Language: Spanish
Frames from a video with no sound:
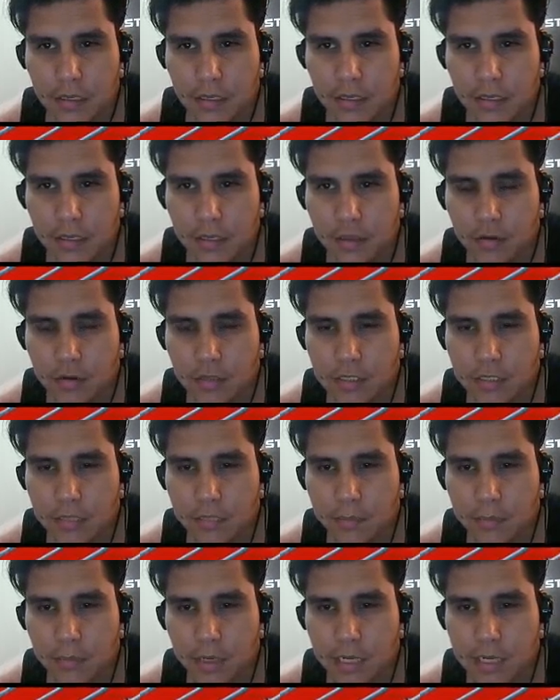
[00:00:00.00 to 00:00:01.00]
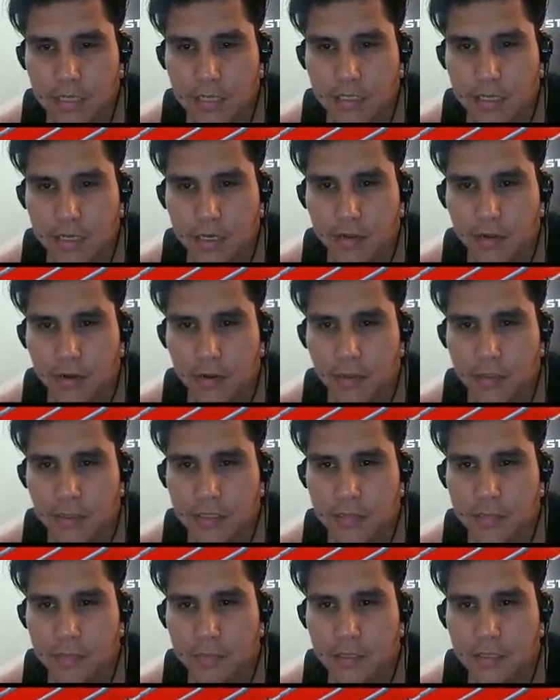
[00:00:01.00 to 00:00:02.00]
Entonces después pues, hacia arriba no,
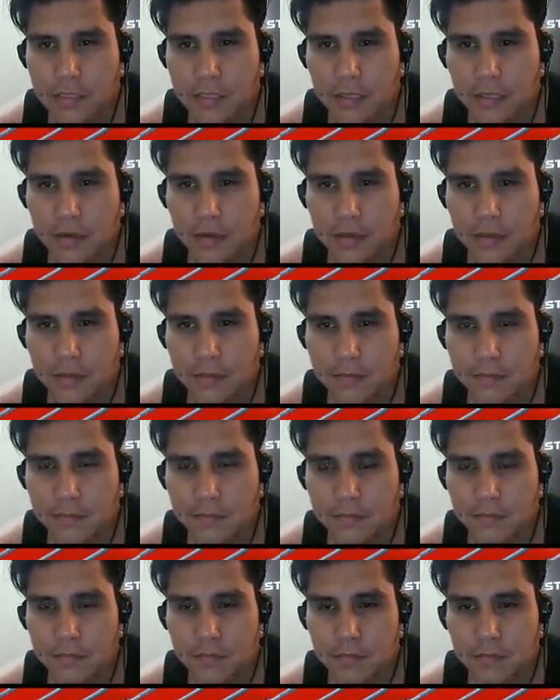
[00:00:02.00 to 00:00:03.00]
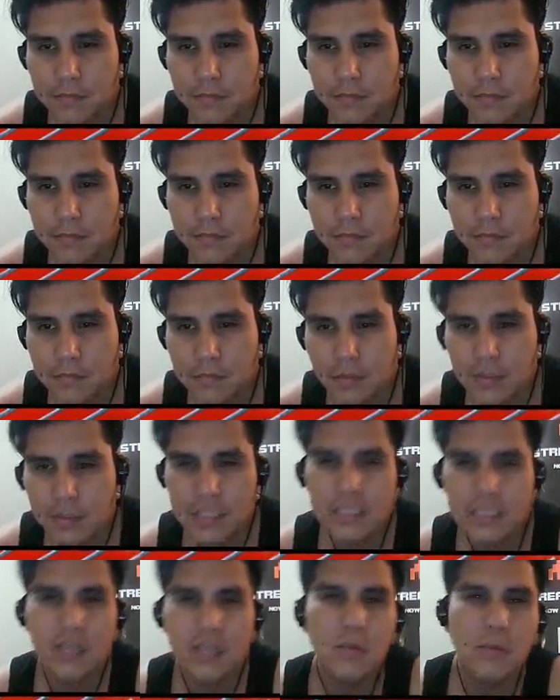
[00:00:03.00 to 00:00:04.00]
siempre hacia arriba. No sé
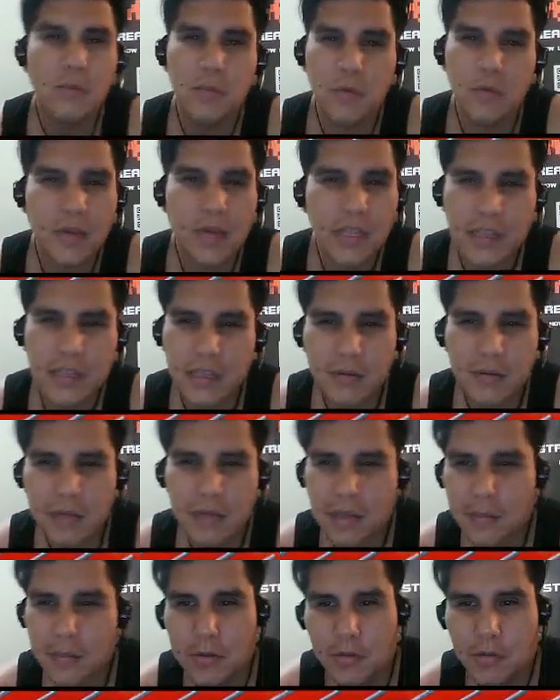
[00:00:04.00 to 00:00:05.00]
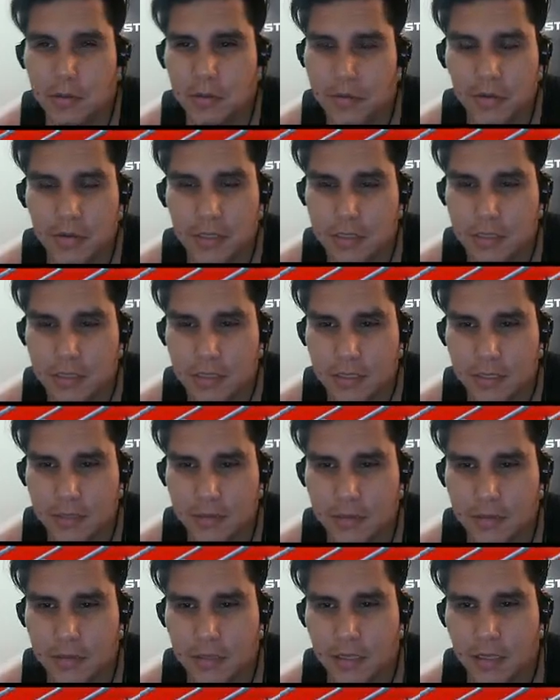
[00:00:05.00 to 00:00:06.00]
si era un bug esta weá, pero yo lo hacía así.
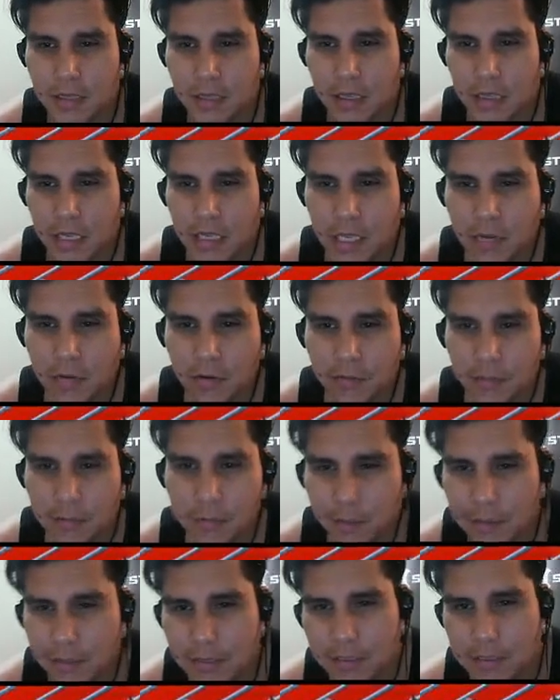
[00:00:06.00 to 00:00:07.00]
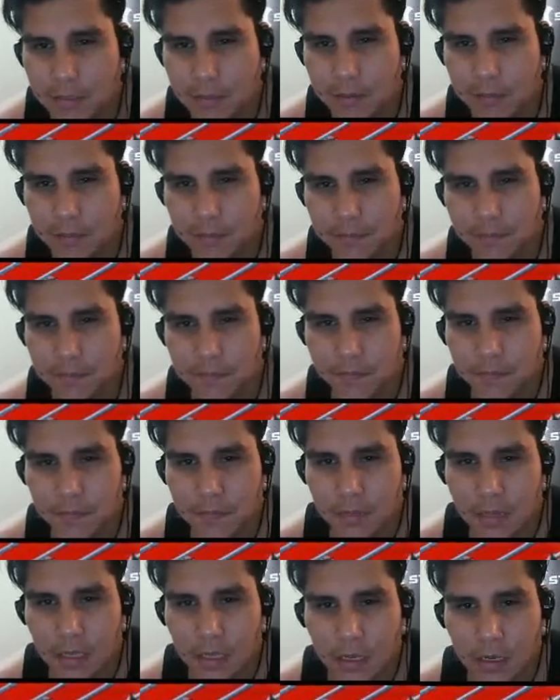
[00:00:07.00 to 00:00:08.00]
Y volvemos al principio.
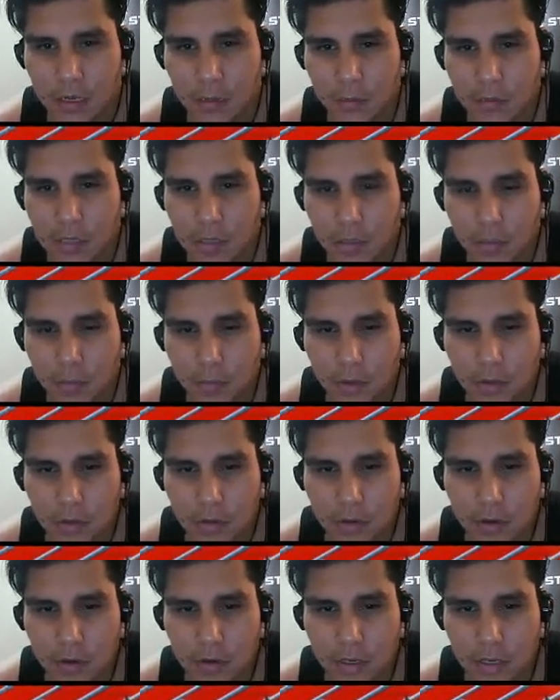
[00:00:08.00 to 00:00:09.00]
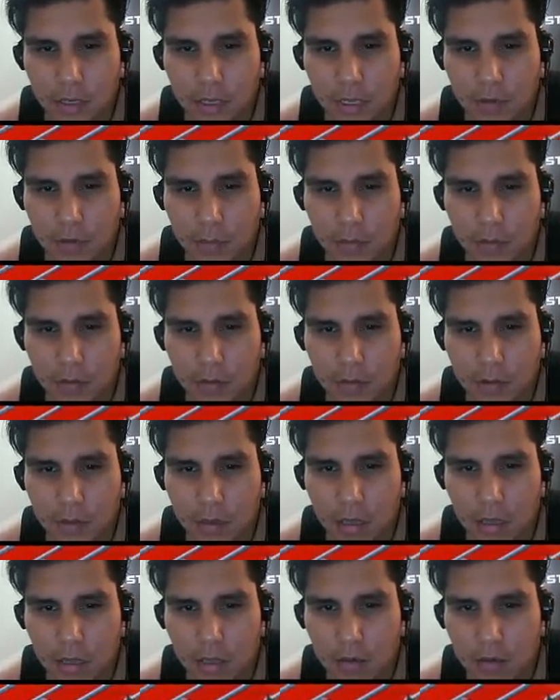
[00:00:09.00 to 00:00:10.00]
Como estaba un poquito bajo energía, vamos
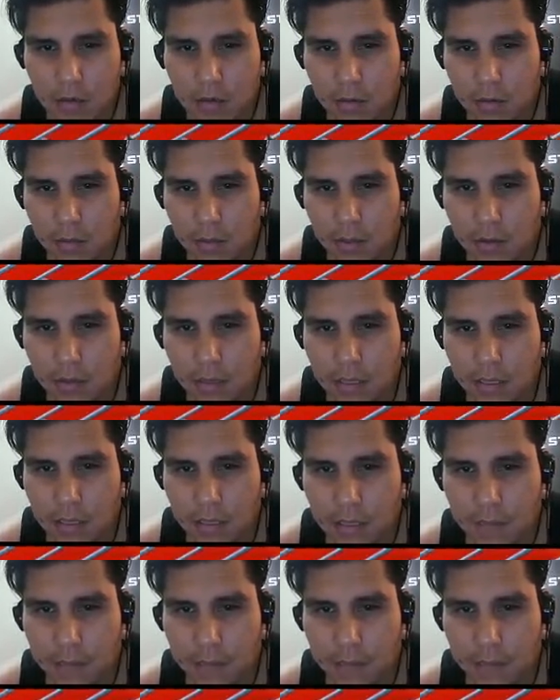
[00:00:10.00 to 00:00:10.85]
a, comernos esta.